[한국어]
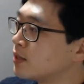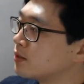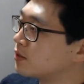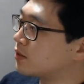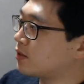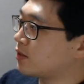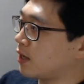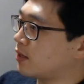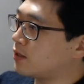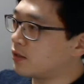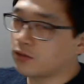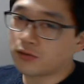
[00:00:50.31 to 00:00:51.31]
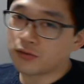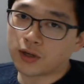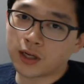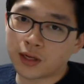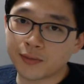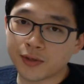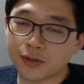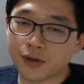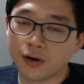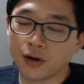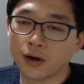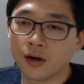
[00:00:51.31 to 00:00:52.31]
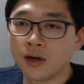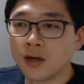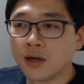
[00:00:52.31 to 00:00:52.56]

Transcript: 즉 사이클을 순환하면서